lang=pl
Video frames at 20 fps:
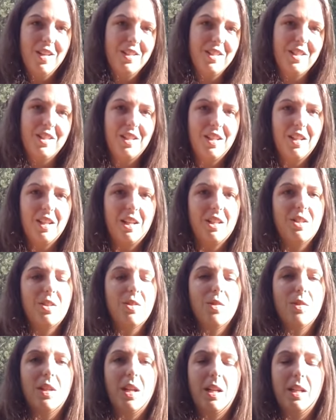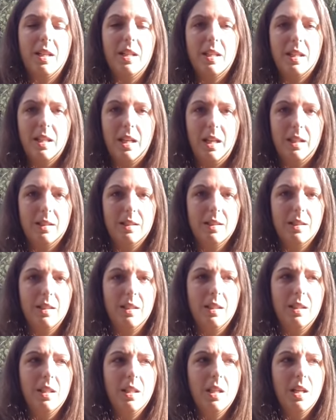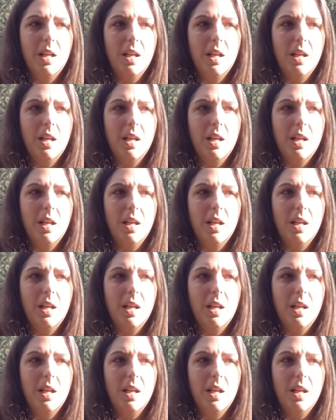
z tej racjonalnej klatki.